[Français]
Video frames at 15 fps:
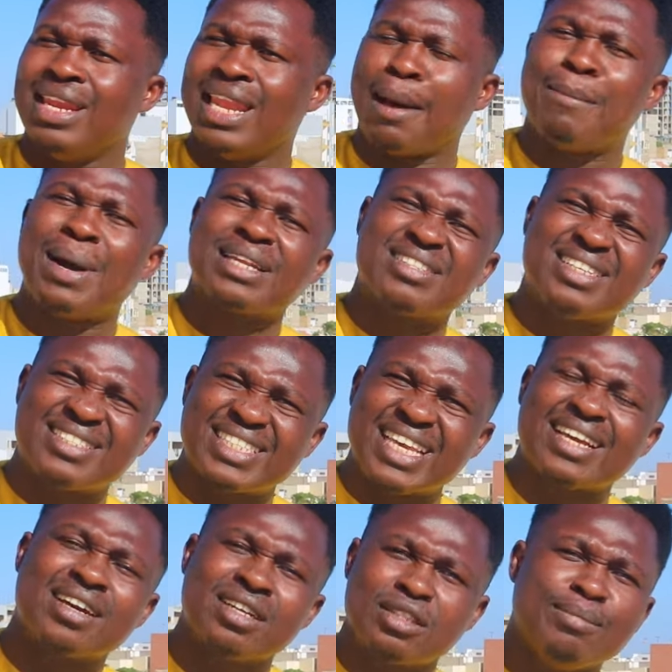la barre de
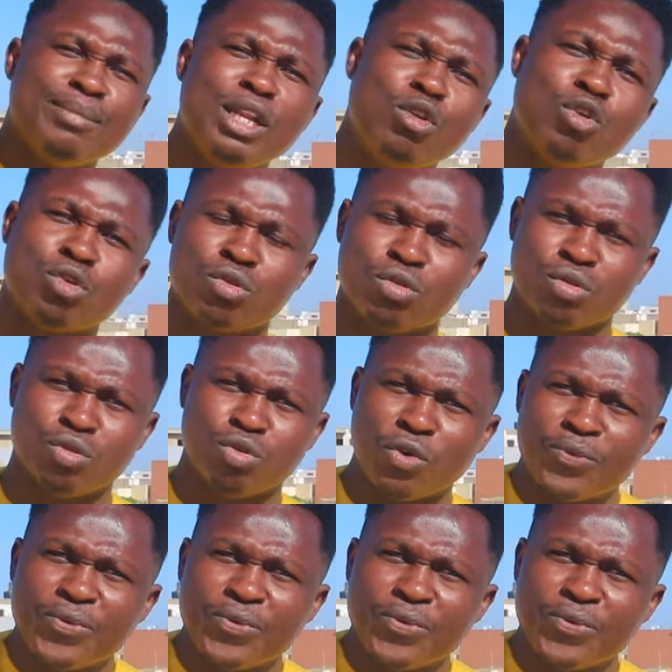50 millions de